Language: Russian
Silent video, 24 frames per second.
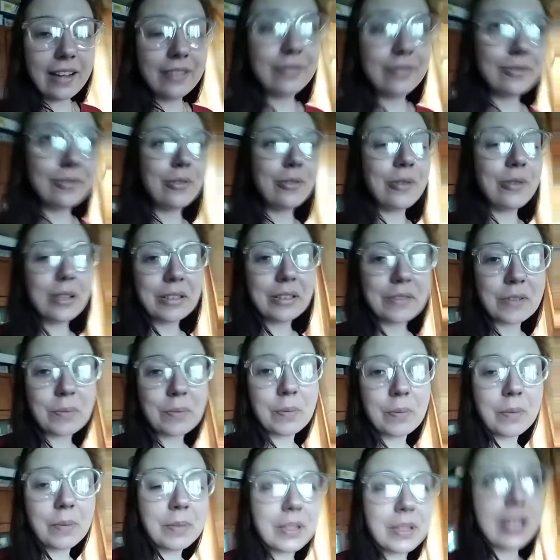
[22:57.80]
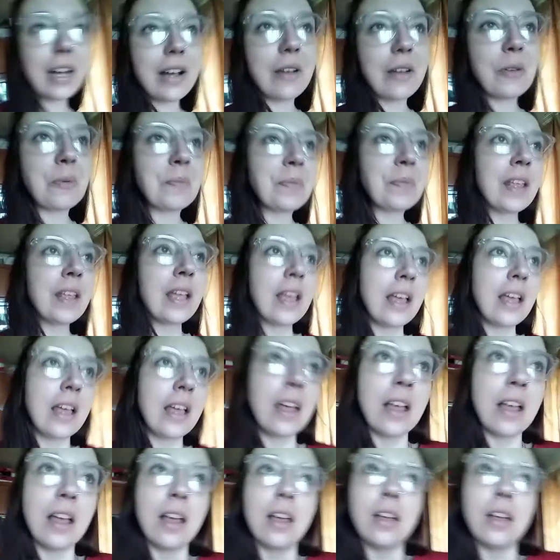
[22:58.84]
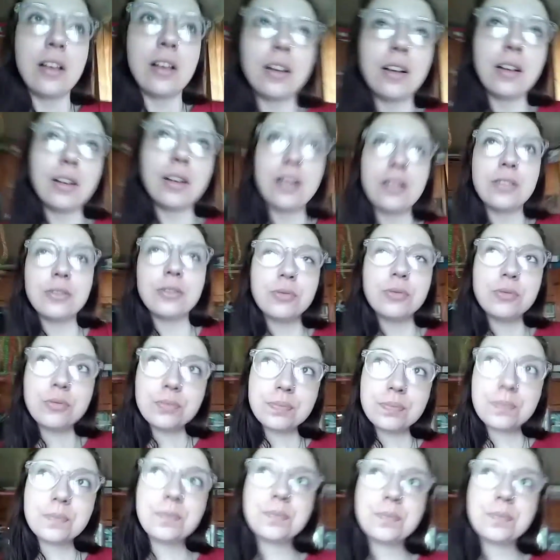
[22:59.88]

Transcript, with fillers: вот, вспоминаю. А, ну,